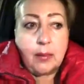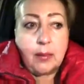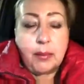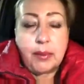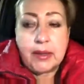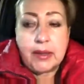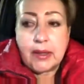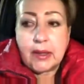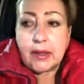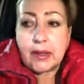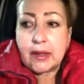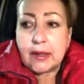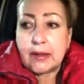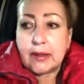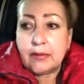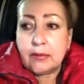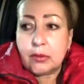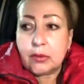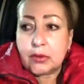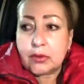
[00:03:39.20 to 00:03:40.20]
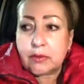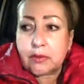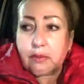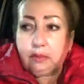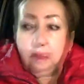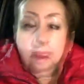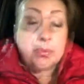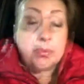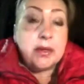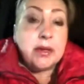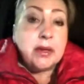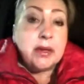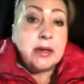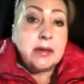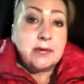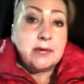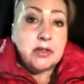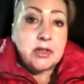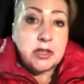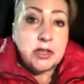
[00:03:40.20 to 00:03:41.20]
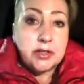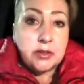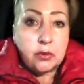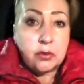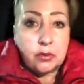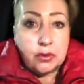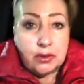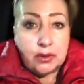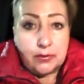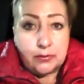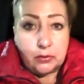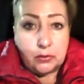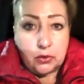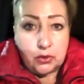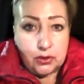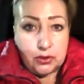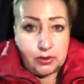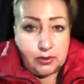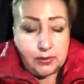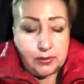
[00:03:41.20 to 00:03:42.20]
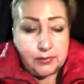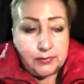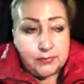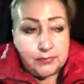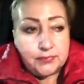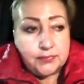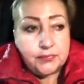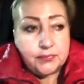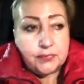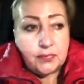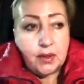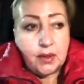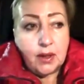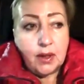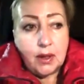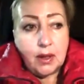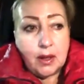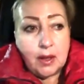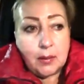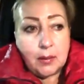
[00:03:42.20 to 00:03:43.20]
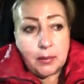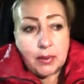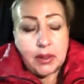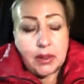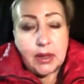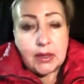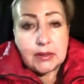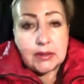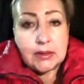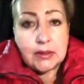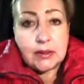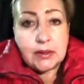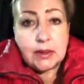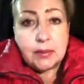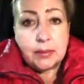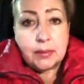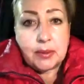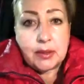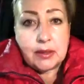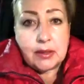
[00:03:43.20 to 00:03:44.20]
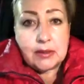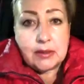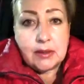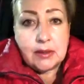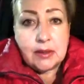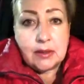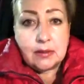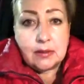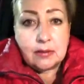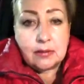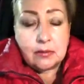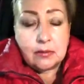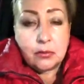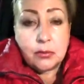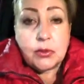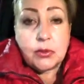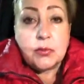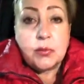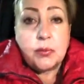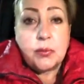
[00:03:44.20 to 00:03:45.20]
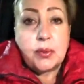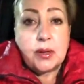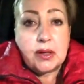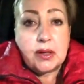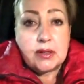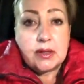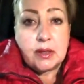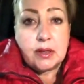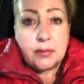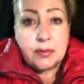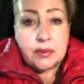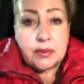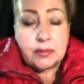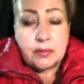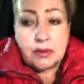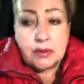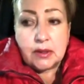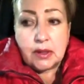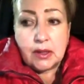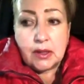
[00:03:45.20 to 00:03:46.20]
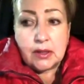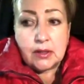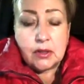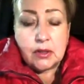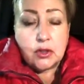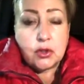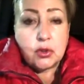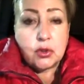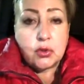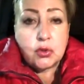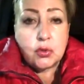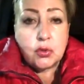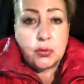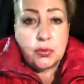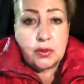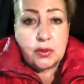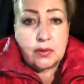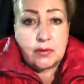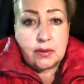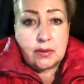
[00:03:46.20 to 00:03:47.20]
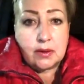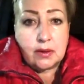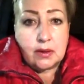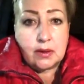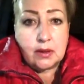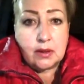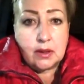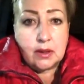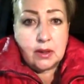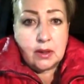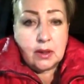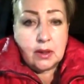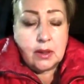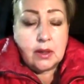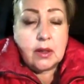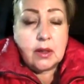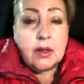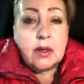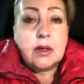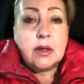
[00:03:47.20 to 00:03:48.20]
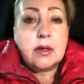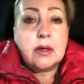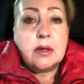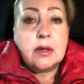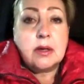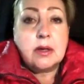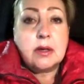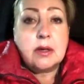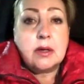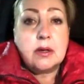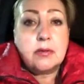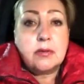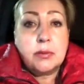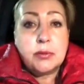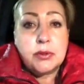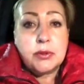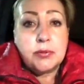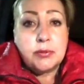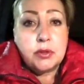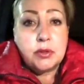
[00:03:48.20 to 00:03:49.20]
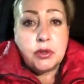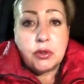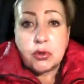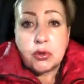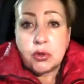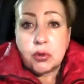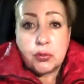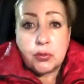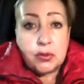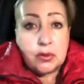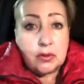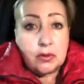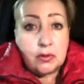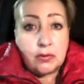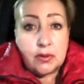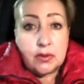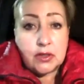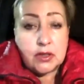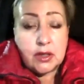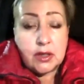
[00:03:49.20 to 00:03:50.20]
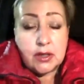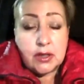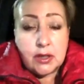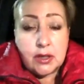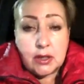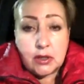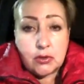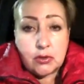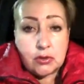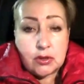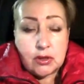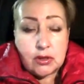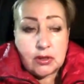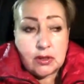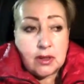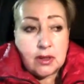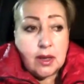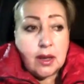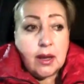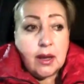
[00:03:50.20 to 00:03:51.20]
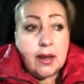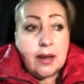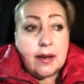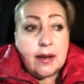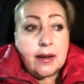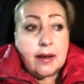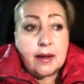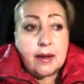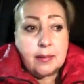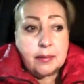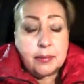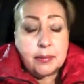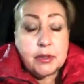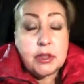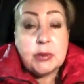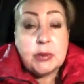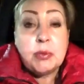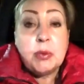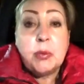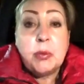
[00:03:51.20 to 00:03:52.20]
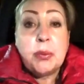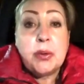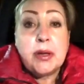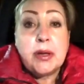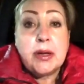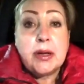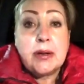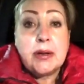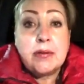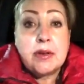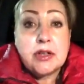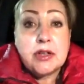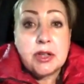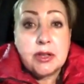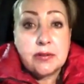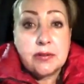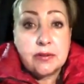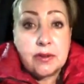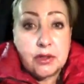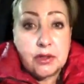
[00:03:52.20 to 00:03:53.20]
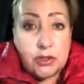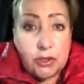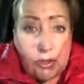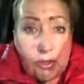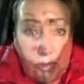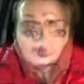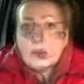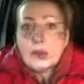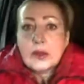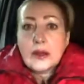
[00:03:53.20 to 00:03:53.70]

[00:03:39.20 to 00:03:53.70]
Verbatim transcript: Поехали, вот, приехали в Ашане роликов тоже нет. Походила, походили, в общем, мы походили, посмотрели, ничего особенного, э, в общем, ничего особенного в Ашане, я хочу сказать. А, почему мы поехали в Ашан вечером?